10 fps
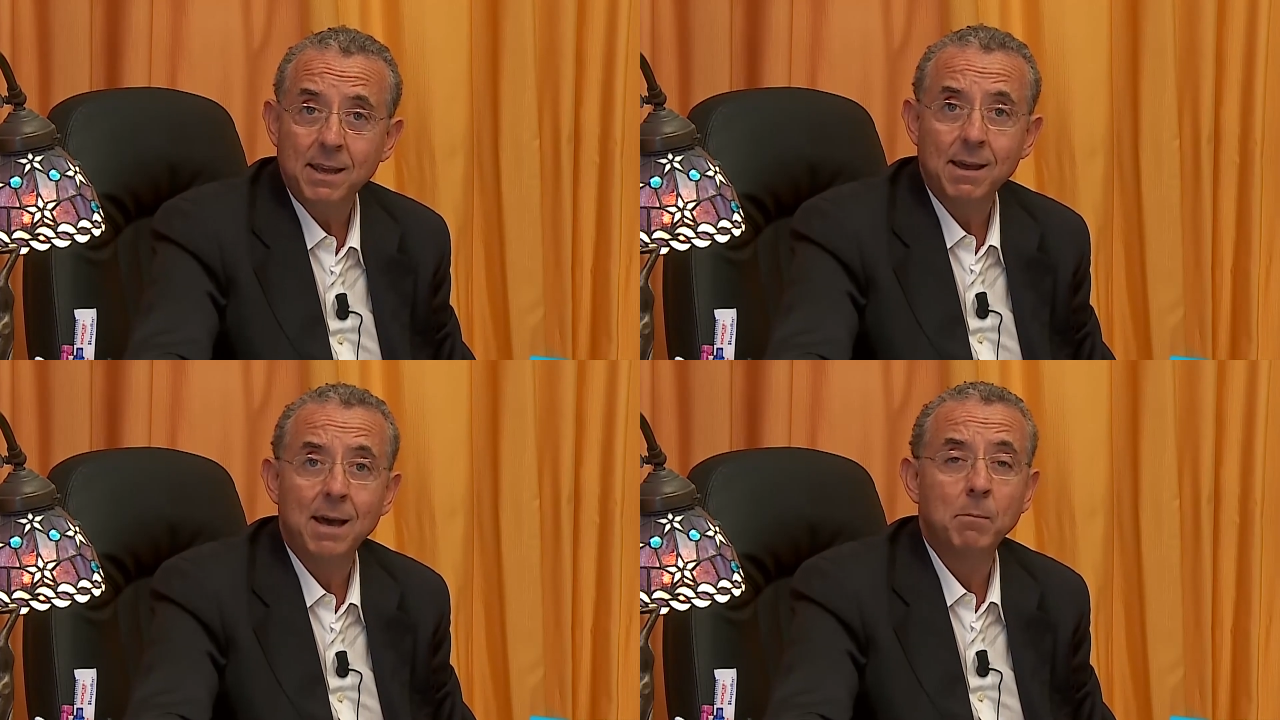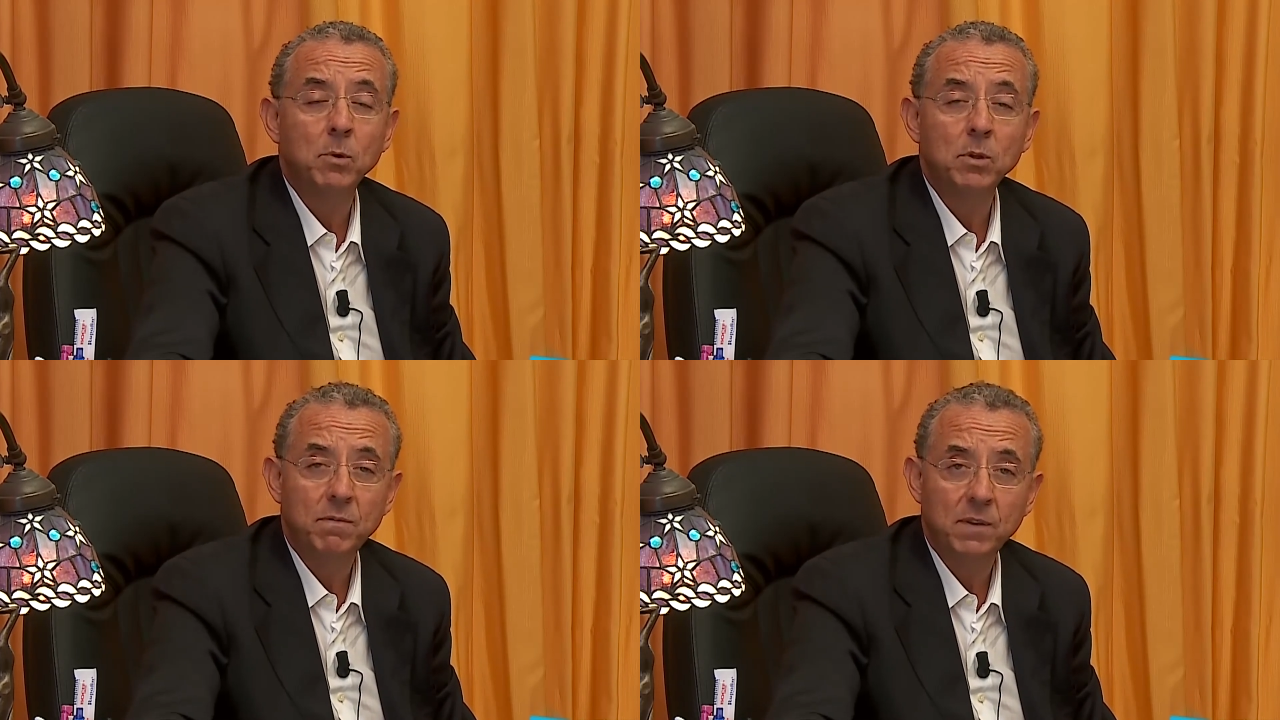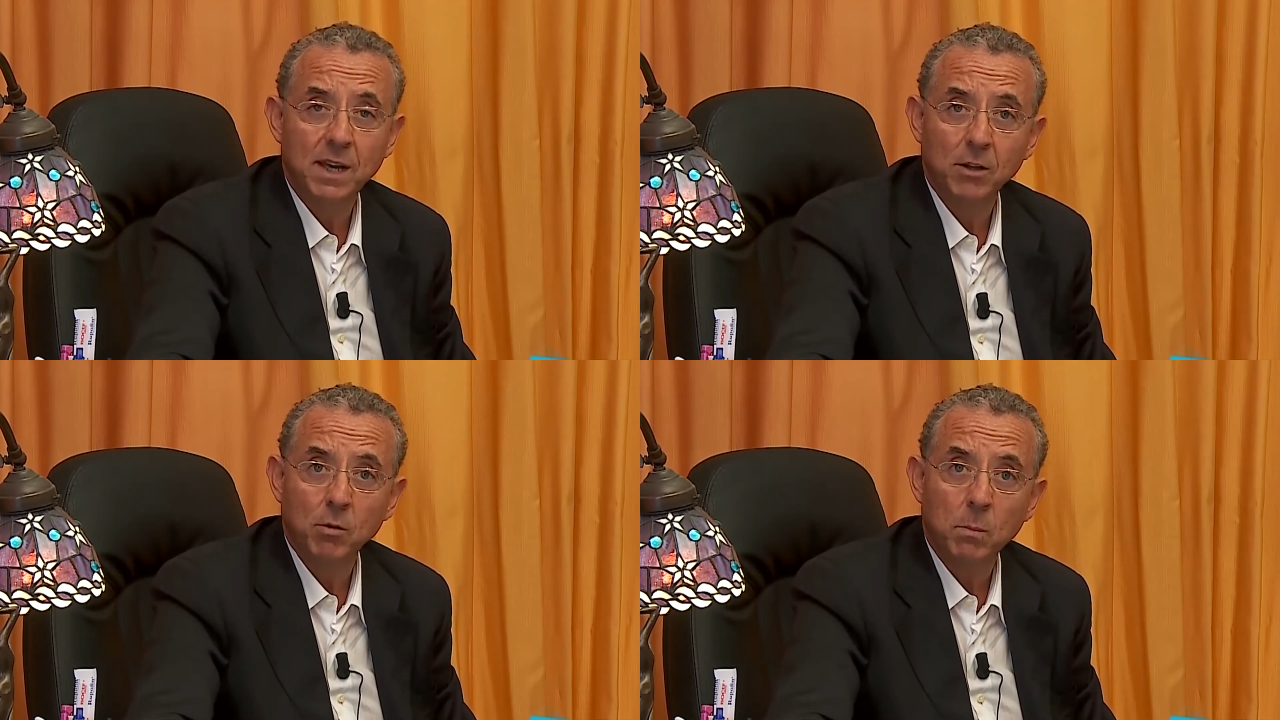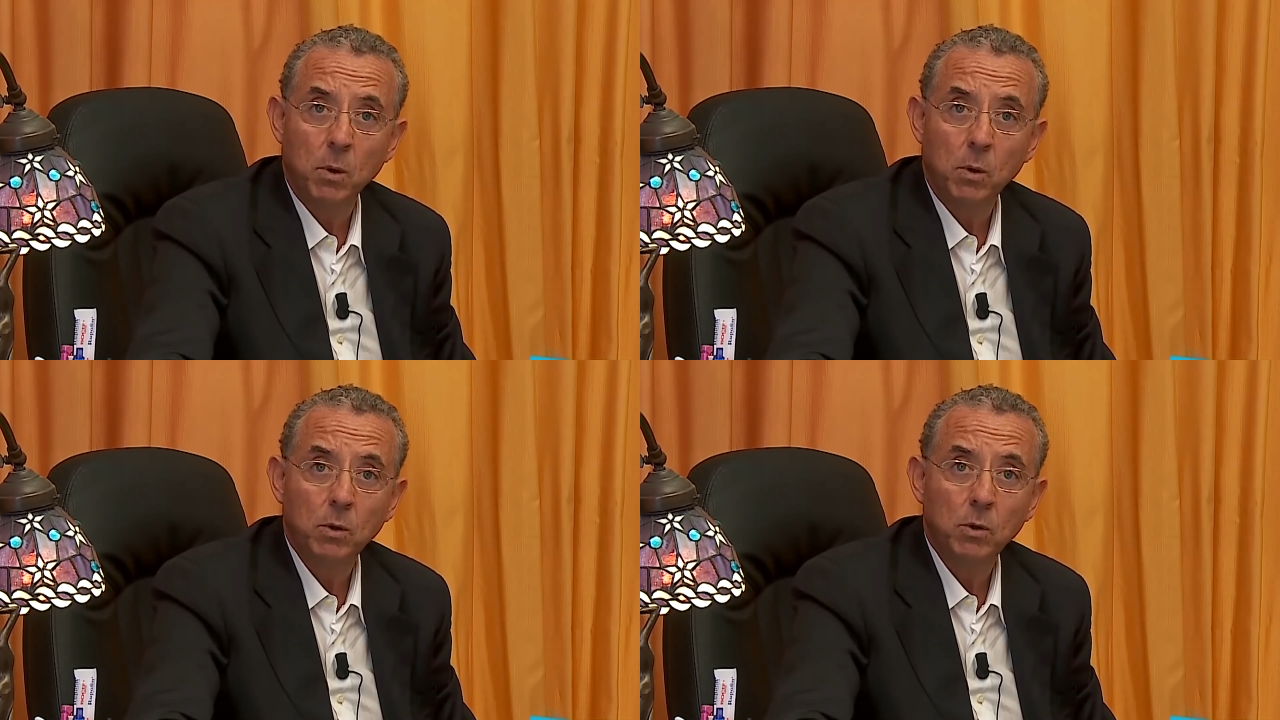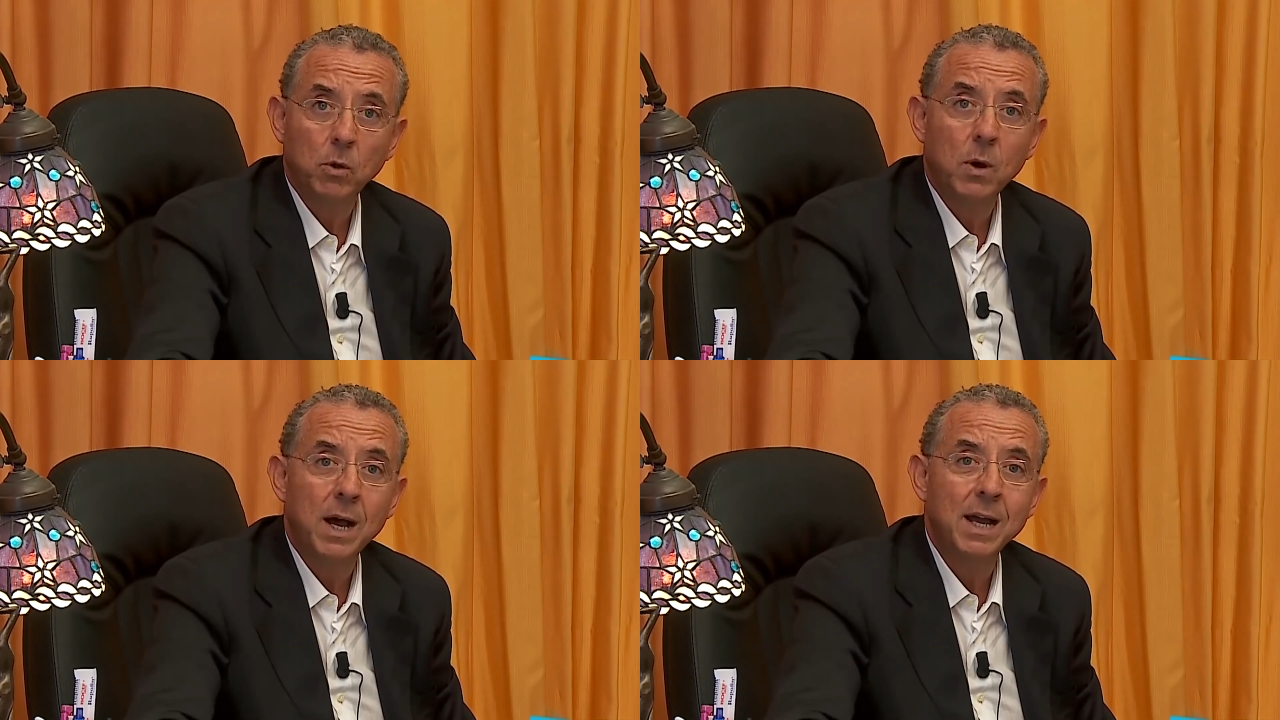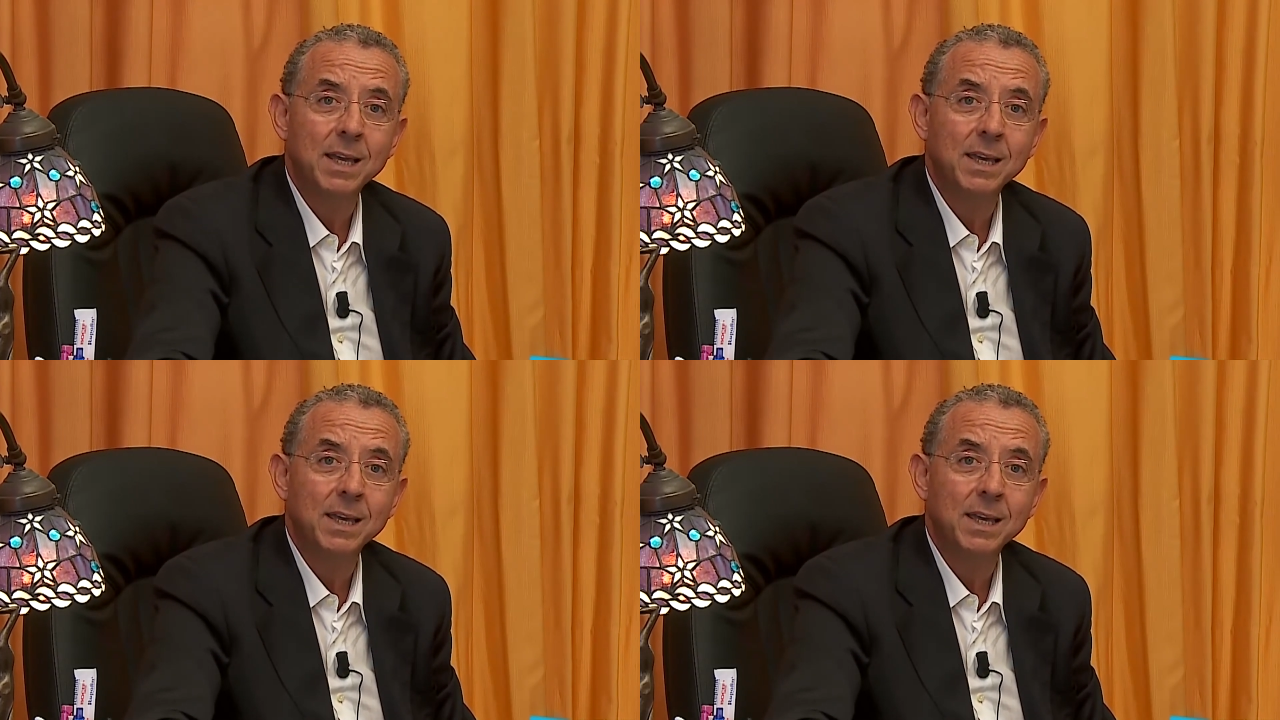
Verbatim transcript: Pensare che un ente in default